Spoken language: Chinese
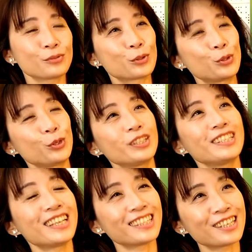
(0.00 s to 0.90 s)
我觉
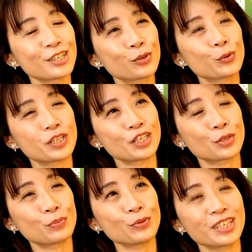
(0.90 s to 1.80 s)
得啦，当然滚
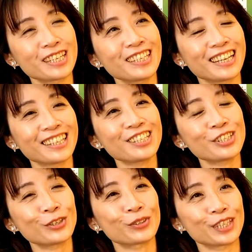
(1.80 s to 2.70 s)
石不生胎，但
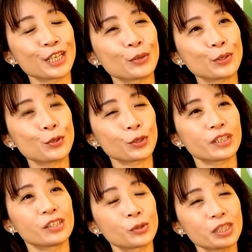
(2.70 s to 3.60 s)
是有的人也会觉
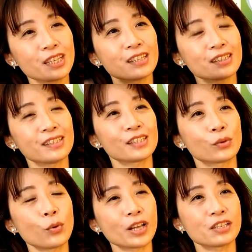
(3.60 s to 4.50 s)
得说这样子一
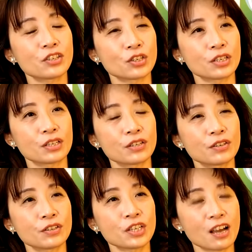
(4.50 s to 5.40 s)
直换
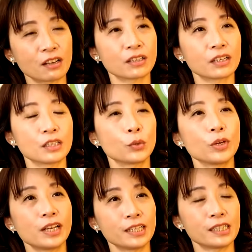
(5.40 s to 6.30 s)
职场，可能
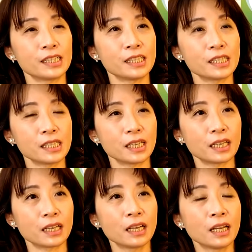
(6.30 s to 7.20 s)
会累积一
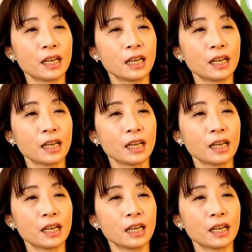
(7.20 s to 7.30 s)
些